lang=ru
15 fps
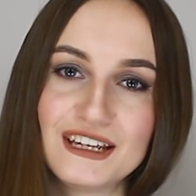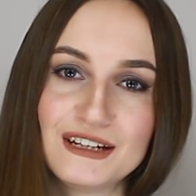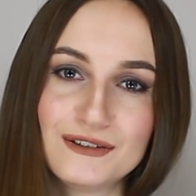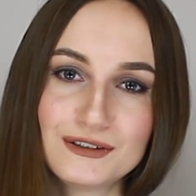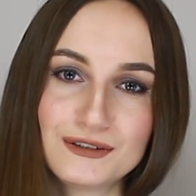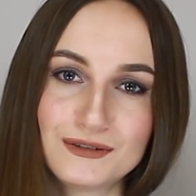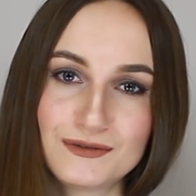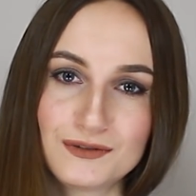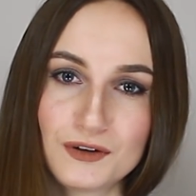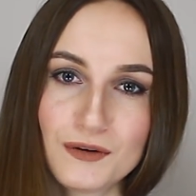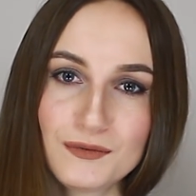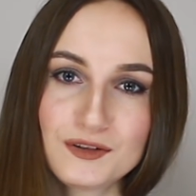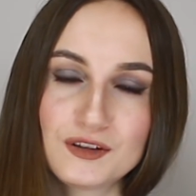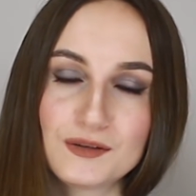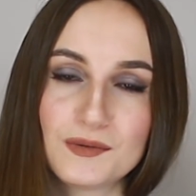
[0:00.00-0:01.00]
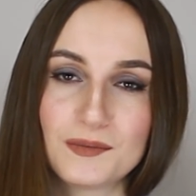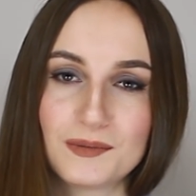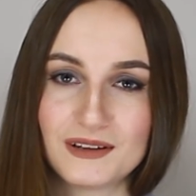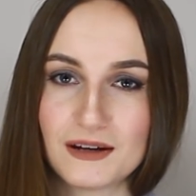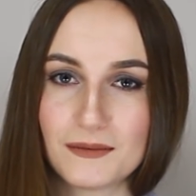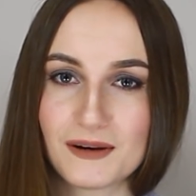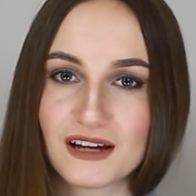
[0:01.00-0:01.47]
Его суть в том, чтобы
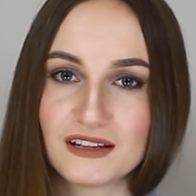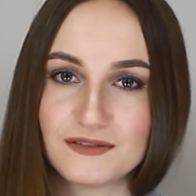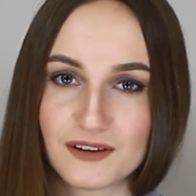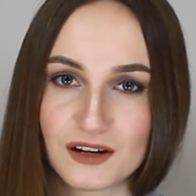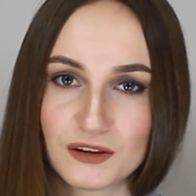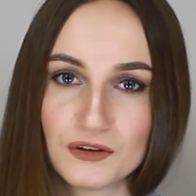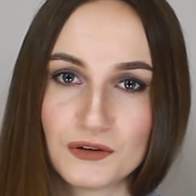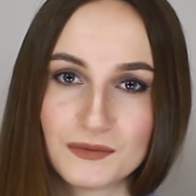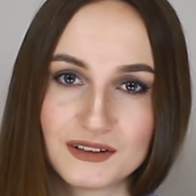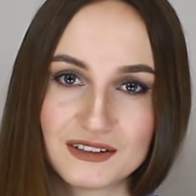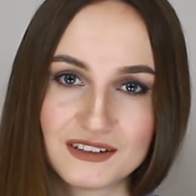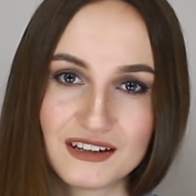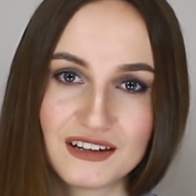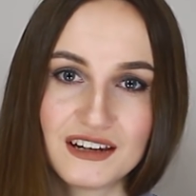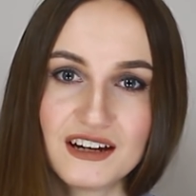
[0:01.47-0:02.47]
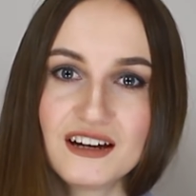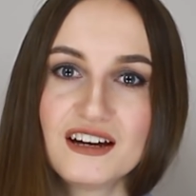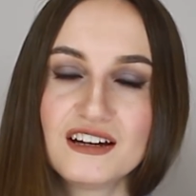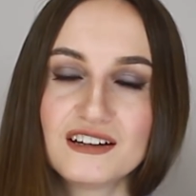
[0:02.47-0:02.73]
подобрать в родном языке